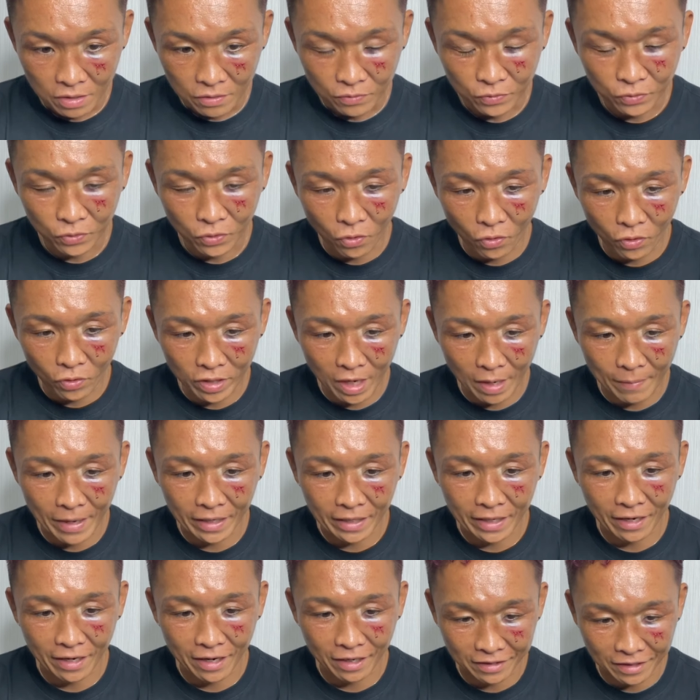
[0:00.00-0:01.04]
不幸な負
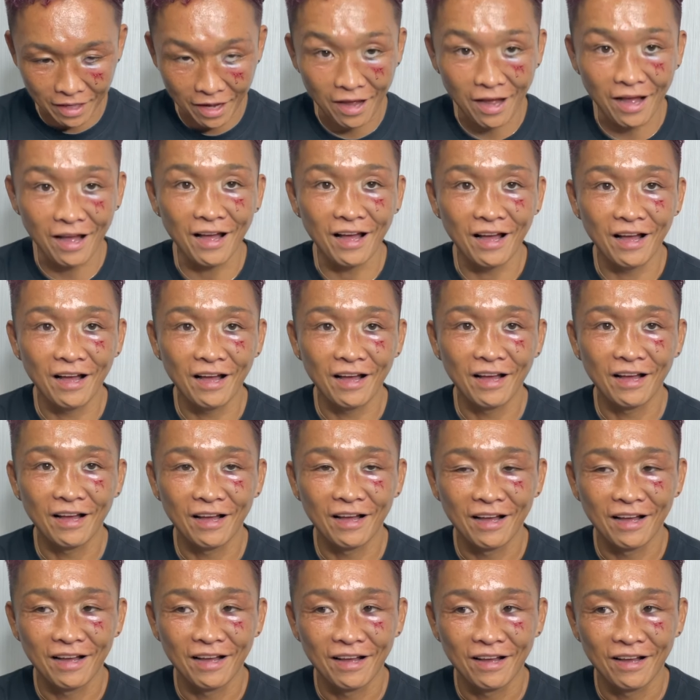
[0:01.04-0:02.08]
け方
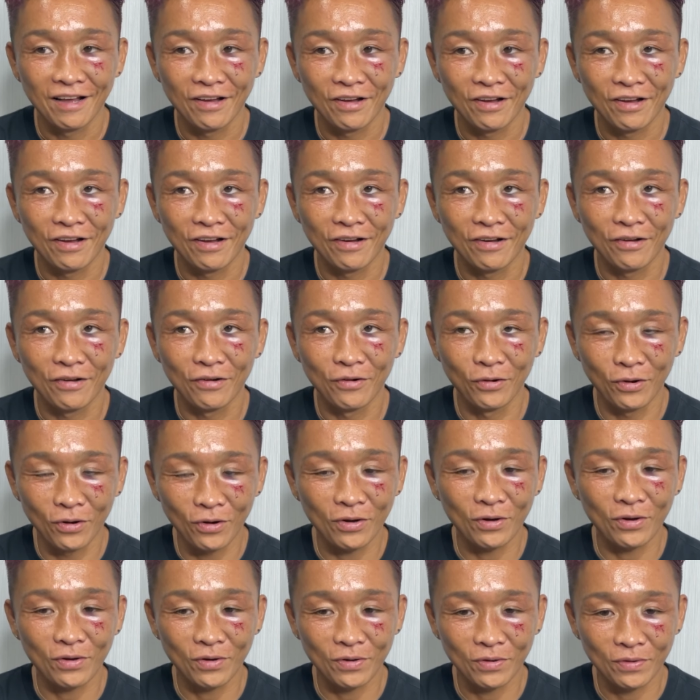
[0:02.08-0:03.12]

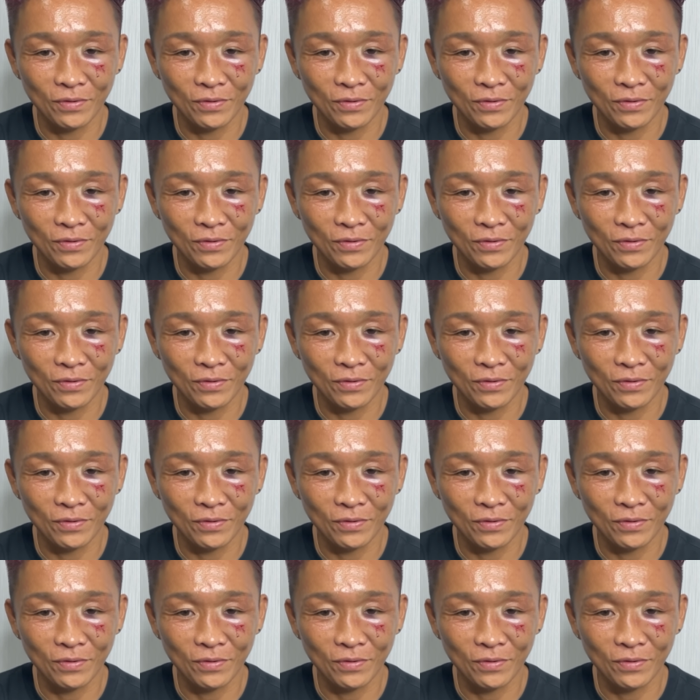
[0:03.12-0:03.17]
を